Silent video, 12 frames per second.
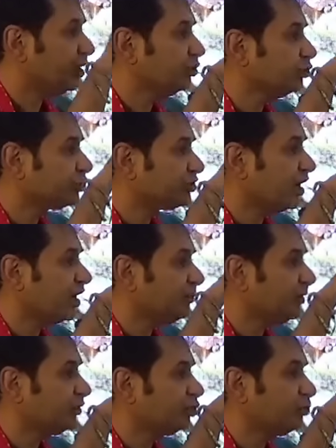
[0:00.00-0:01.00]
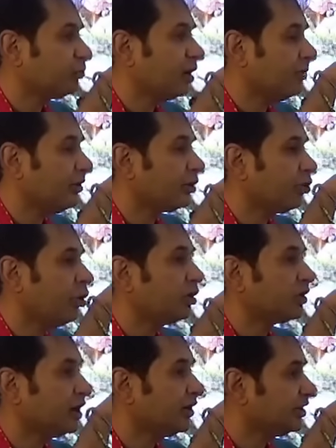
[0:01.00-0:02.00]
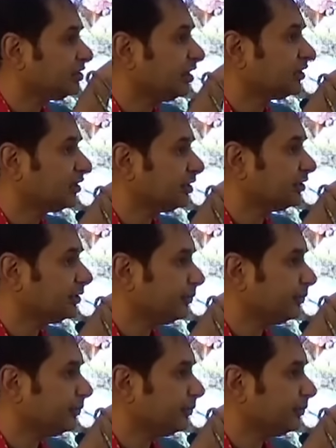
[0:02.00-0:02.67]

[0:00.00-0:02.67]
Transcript: हिंदुस्तान में त्रिपुरा में कौन करना चाहता था